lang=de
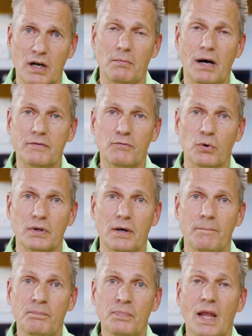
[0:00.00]
gemacht wurde,
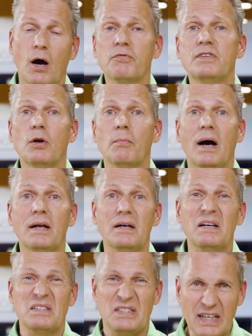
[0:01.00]
auf die normale
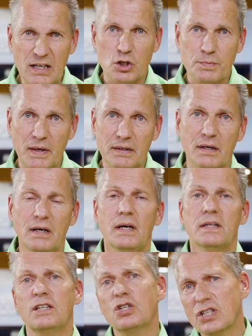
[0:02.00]
Sägespäne.
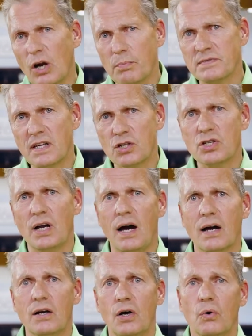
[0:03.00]
Die staubt sehr
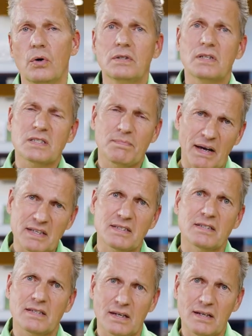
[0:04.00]
stark und ist
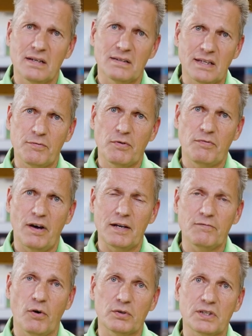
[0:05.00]
meistens äh, dafür
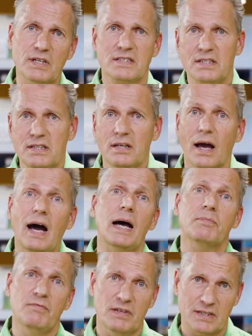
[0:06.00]
verantwortlich, dass die Tiere
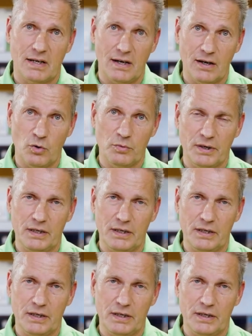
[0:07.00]
Atemwegserkrankungen